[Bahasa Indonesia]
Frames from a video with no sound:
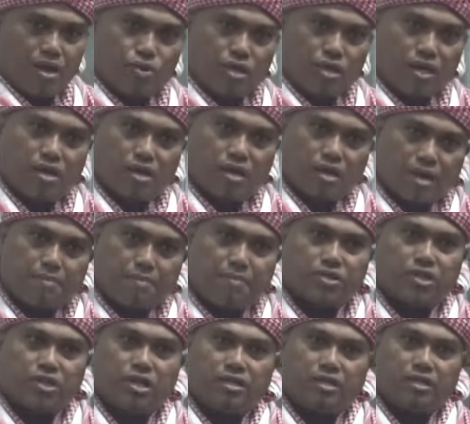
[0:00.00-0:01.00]
melalui
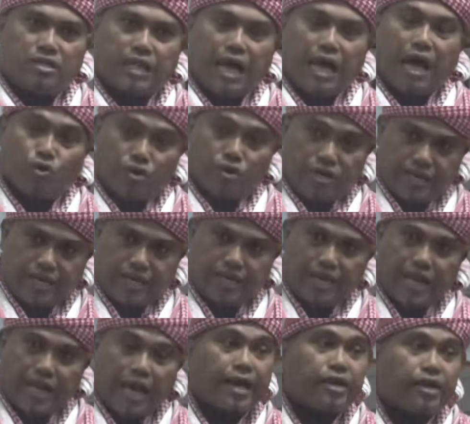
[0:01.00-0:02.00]
Ramadan tahun
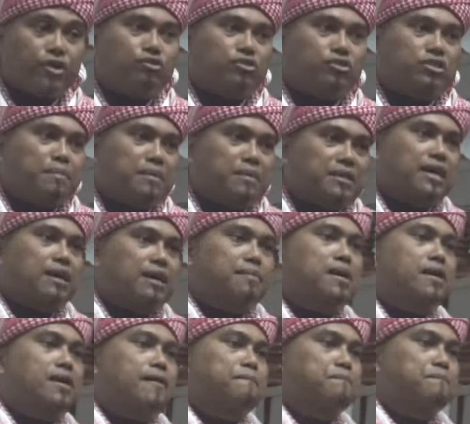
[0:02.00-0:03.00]
ini, ayo
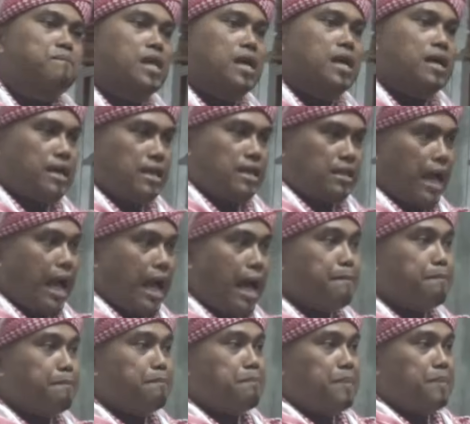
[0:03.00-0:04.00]
sama-sama kita
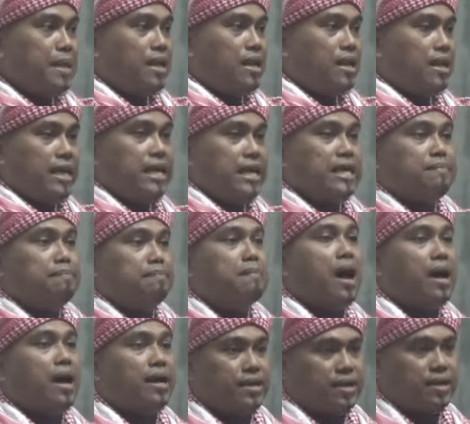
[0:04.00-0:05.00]
ambil
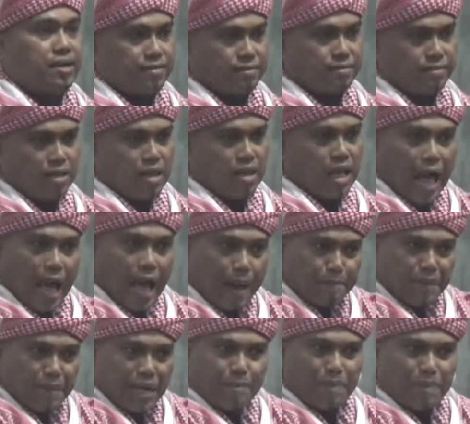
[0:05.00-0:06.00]
hikmahnya
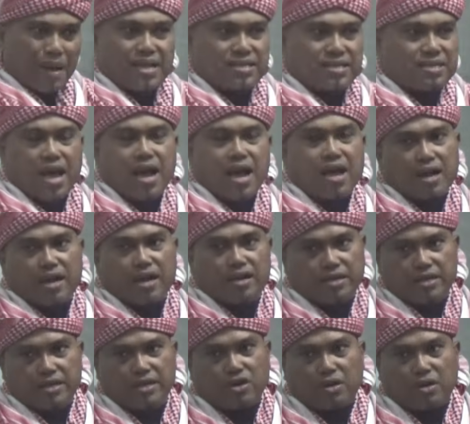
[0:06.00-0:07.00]
ambil
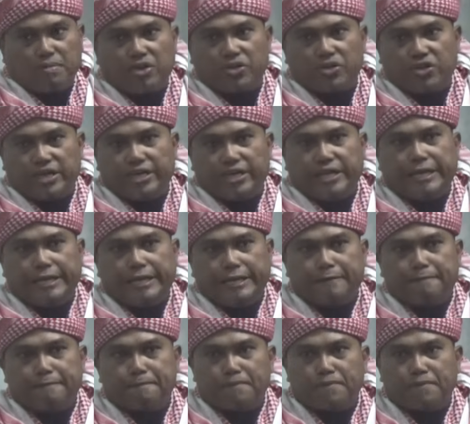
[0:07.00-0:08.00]
pelajaran di Ramadan
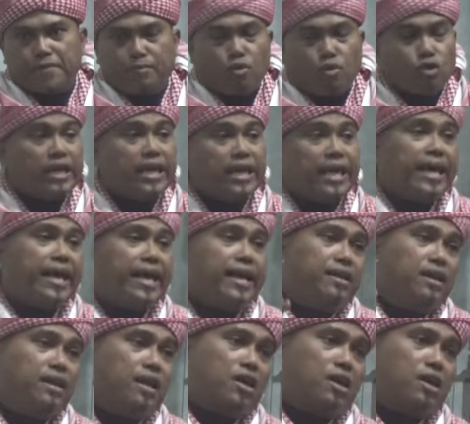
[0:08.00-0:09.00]
ini
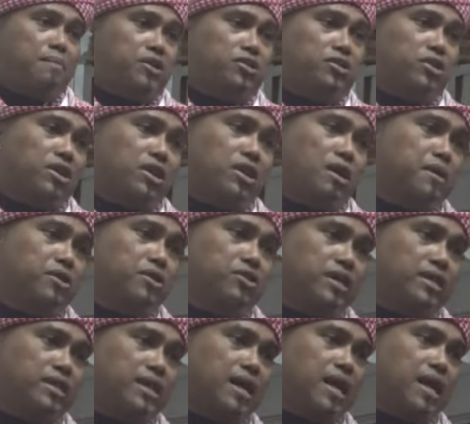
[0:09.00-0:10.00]
mungkin
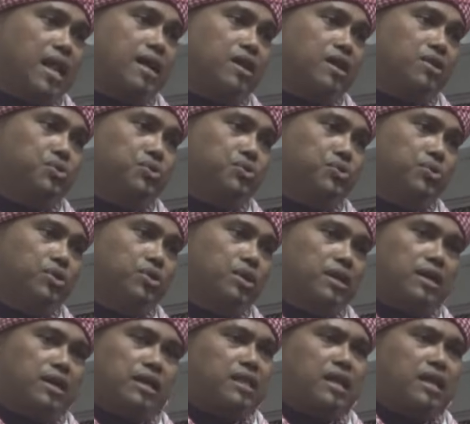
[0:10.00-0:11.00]
Ramadan-Ramadan yang lalu
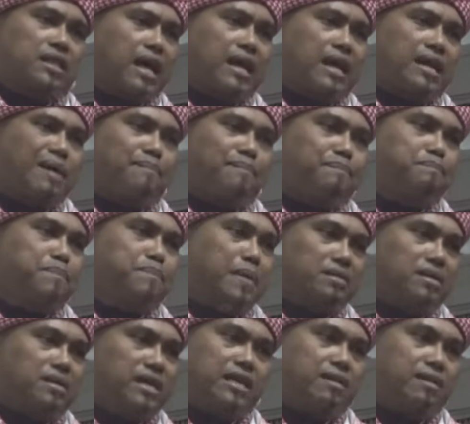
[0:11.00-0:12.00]
kita tak
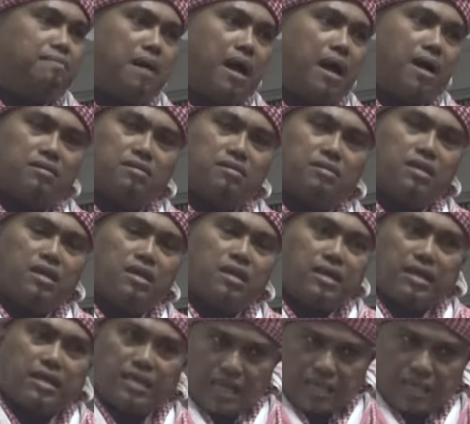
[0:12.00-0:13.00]
dapat hikmah
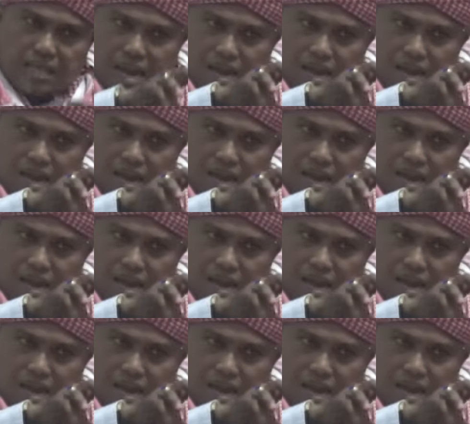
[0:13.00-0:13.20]
kita